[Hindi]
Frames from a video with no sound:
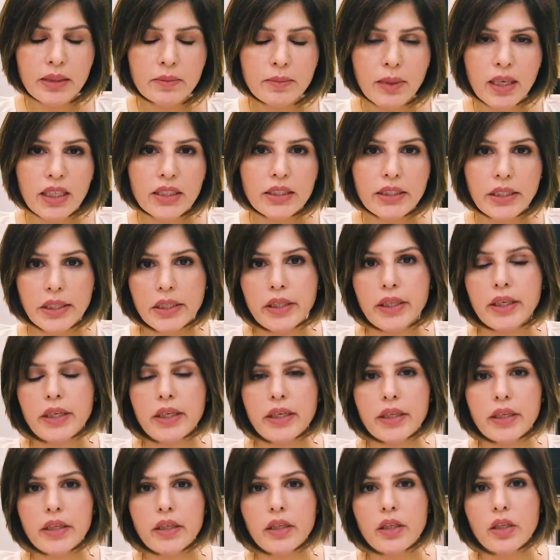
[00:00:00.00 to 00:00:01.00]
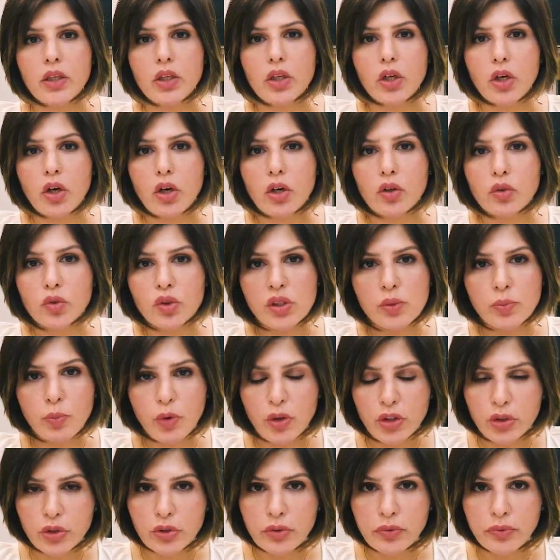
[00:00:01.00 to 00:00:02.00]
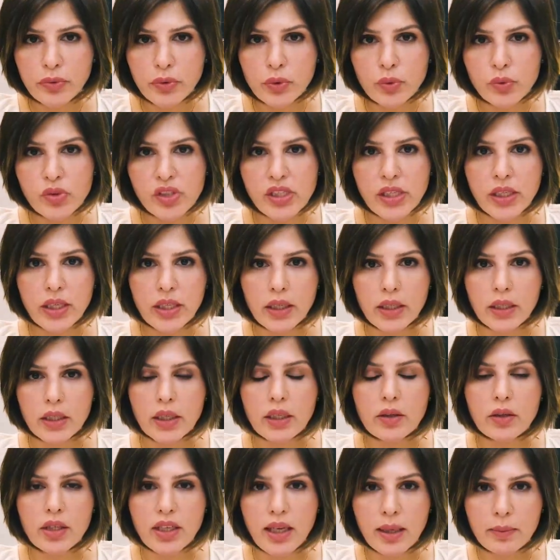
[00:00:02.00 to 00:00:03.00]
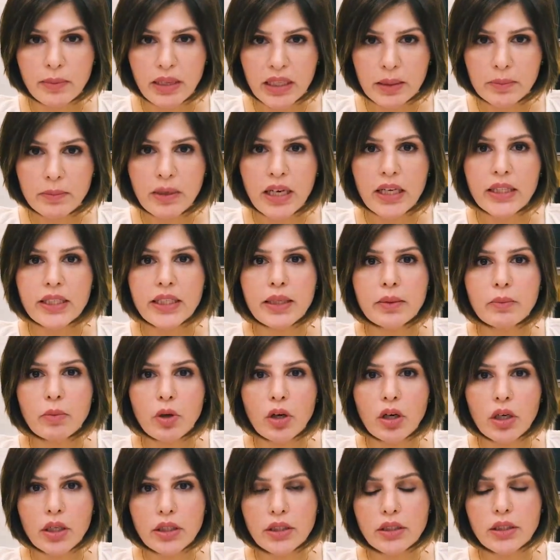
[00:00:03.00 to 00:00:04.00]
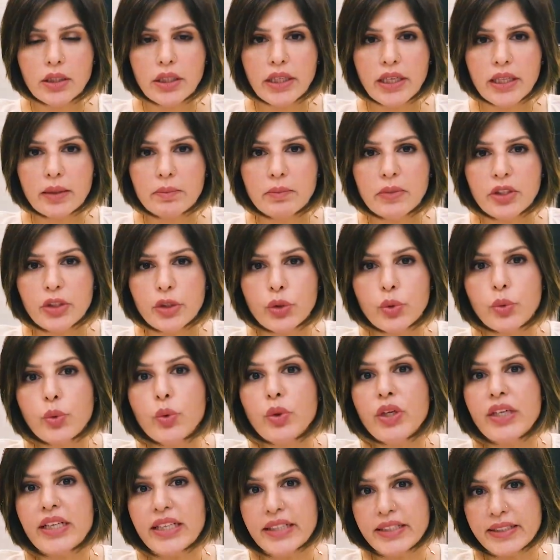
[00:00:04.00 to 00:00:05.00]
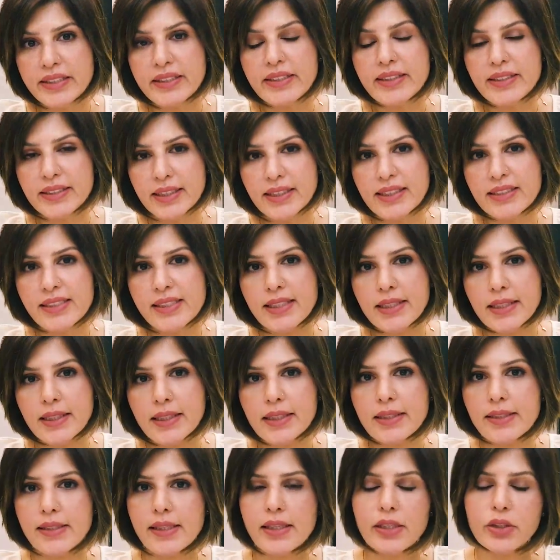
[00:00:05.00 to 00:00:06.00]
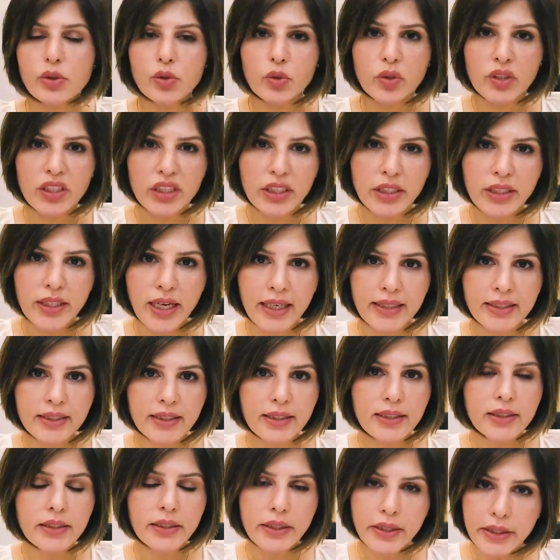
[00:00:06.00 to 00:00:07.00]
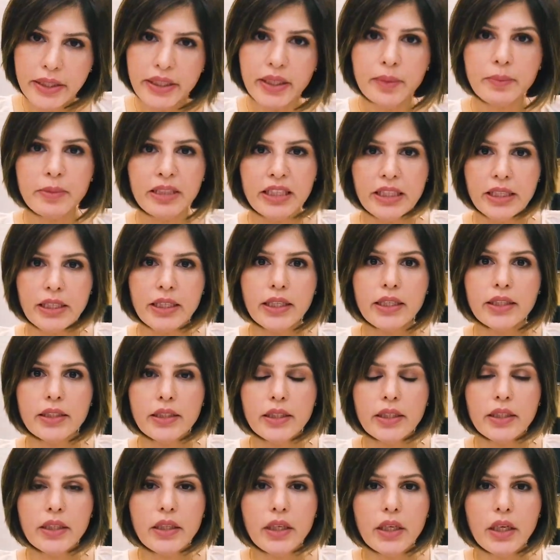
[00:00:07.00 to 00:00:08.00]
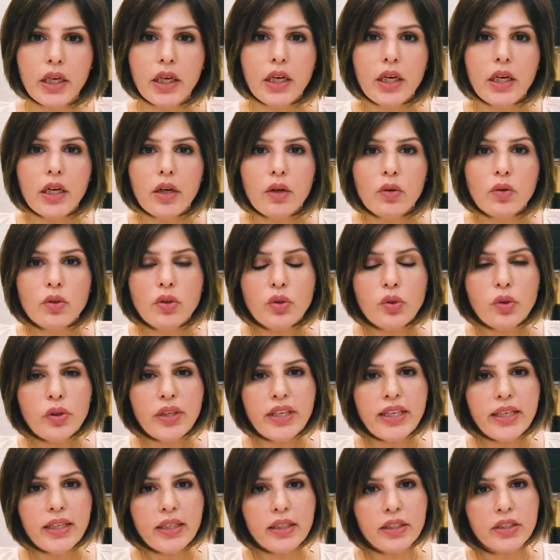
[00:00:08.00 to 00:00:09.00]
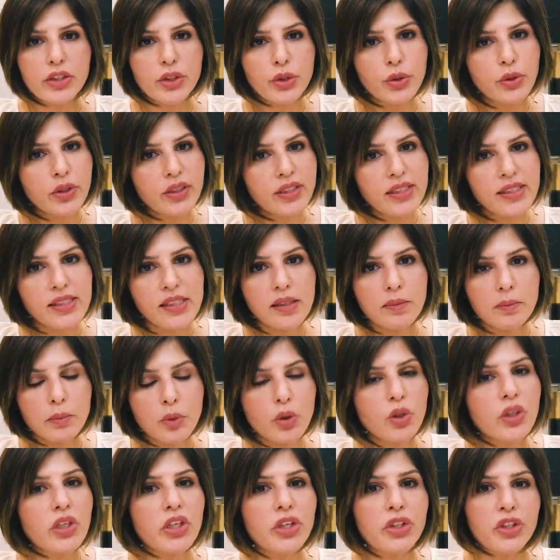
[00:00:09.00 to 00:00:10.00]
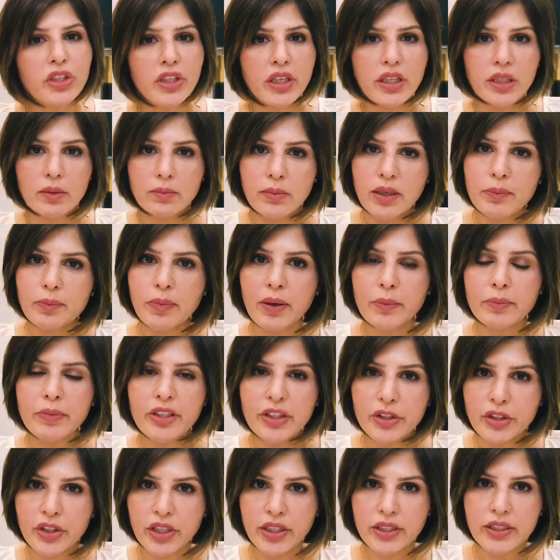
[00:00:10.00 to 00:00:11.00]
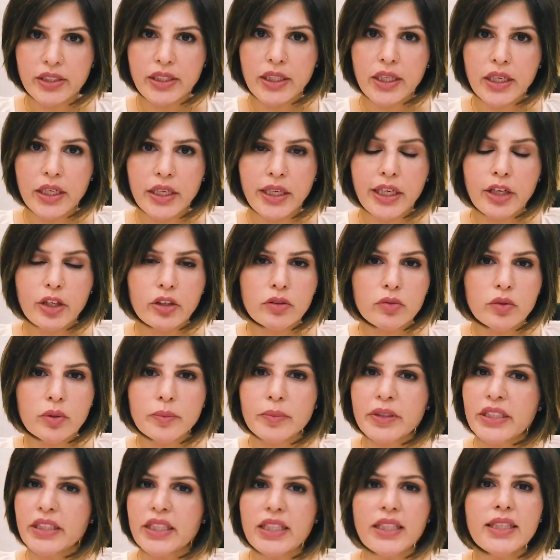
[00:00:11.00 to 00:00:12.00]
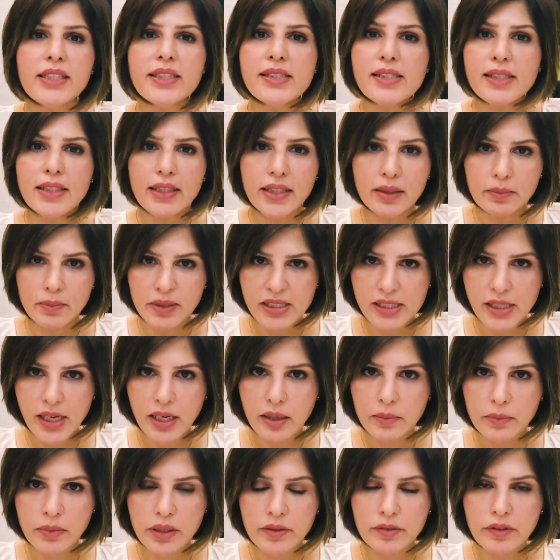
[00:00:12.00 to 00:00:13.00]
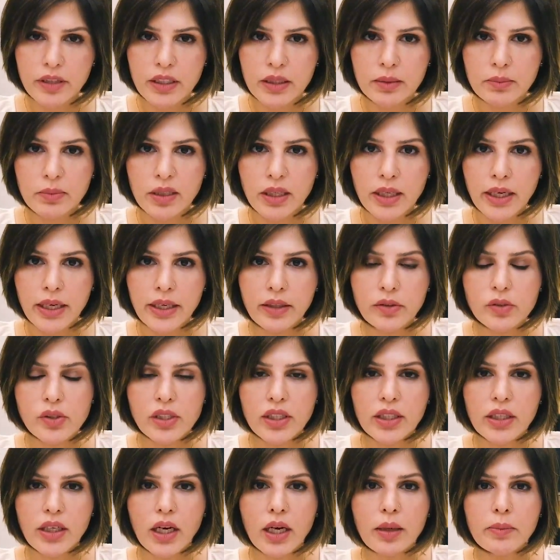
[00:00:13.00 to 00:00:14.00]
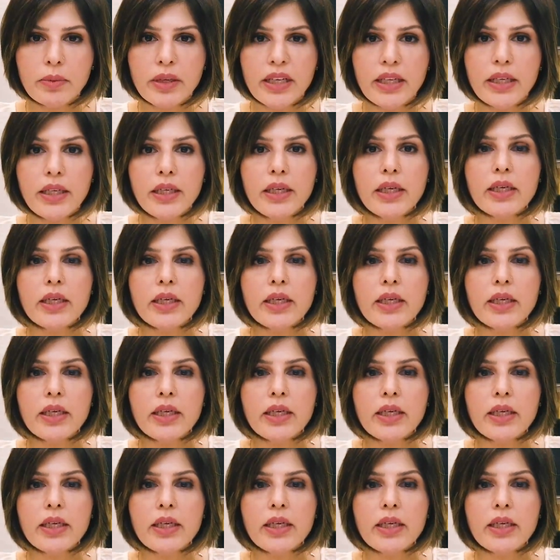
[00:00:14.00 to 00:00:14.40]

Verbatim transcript: इकबाल डे है और उस पॉइंट ऑफ व्यू से अलामा uh, इकबाल के बहुत एक मशहूर लेटर्स की सीरीज़ है जो उन्होंने 1930 में लिखी थी उनको एक छोटी सी बुक की शक्ल में पब्लिश कर दिया गया और वो बड़ी इजीली बाज़ार में अवेलेबल है उसका नाम है